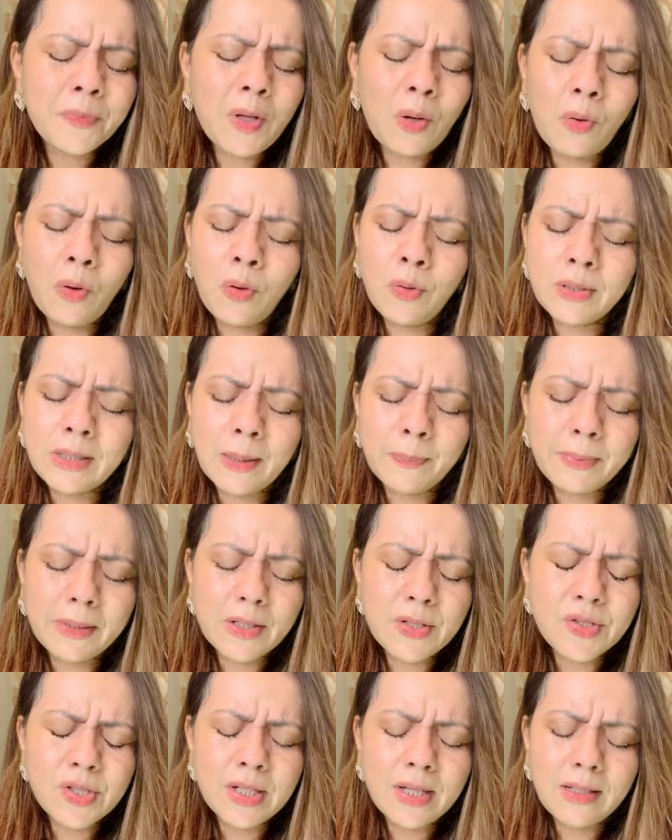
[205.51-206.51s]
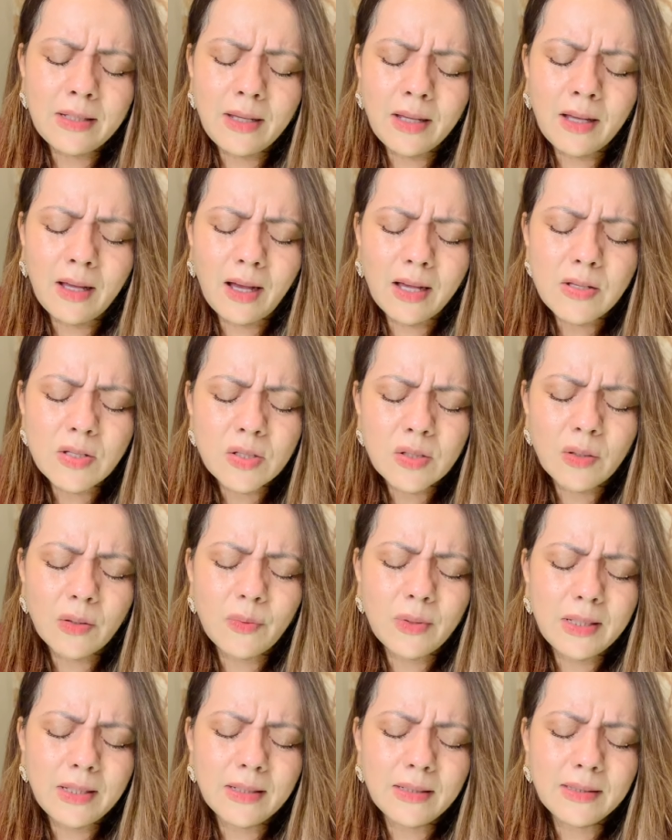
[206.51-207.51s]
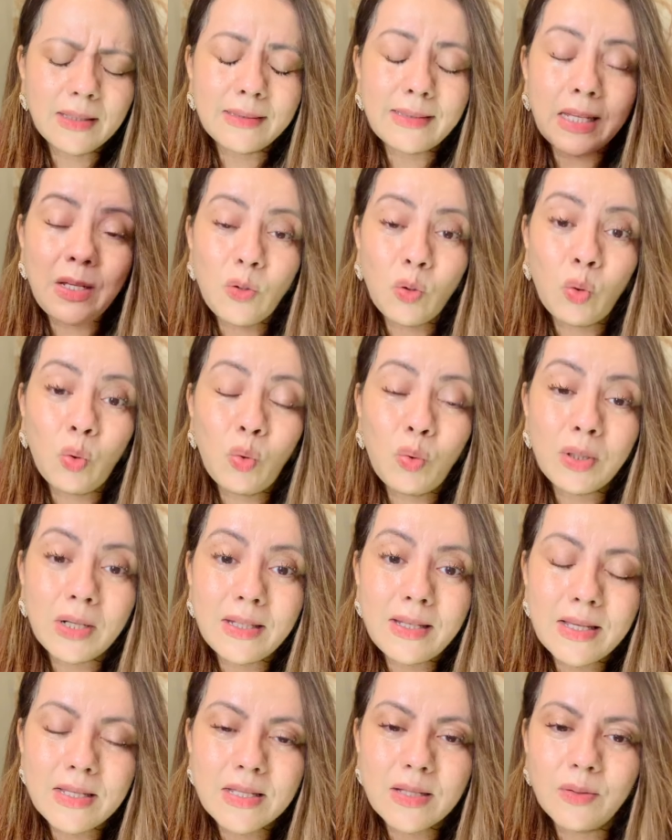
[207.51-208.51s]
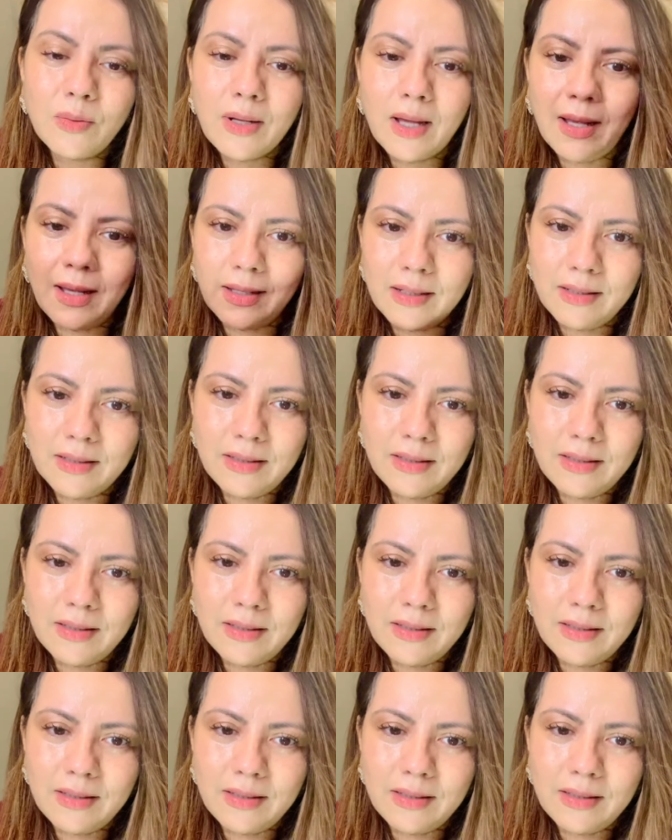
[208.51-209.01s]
Oh, da plaxerica e solihanda. Tem cura nesse lugar.